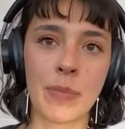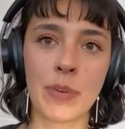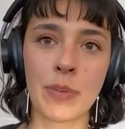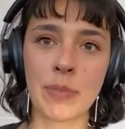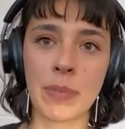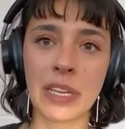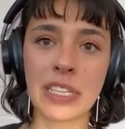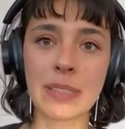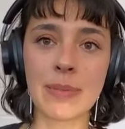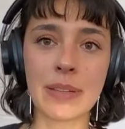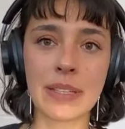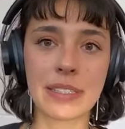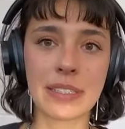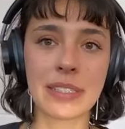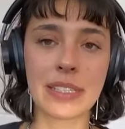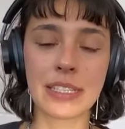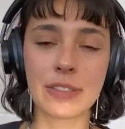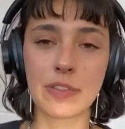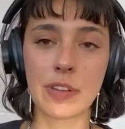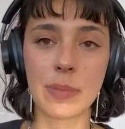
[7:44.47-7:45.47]
Und manchmal
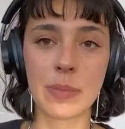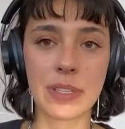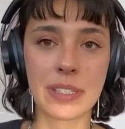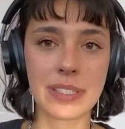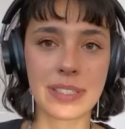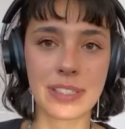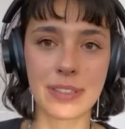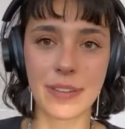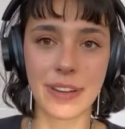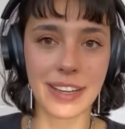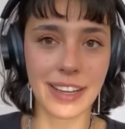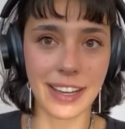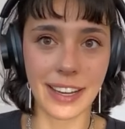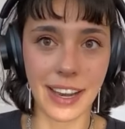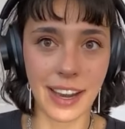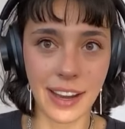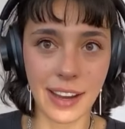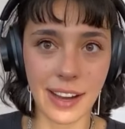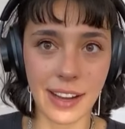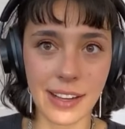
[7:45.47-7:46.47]
sind das Filme, die sind zwei, drei
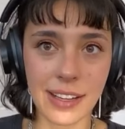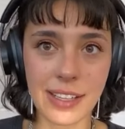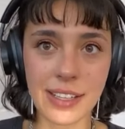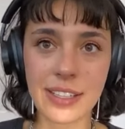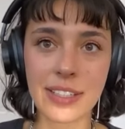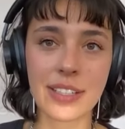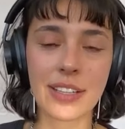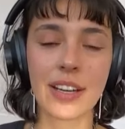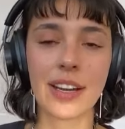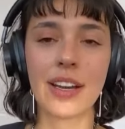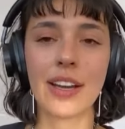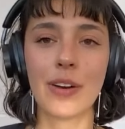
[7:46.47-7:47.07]
Jahre alt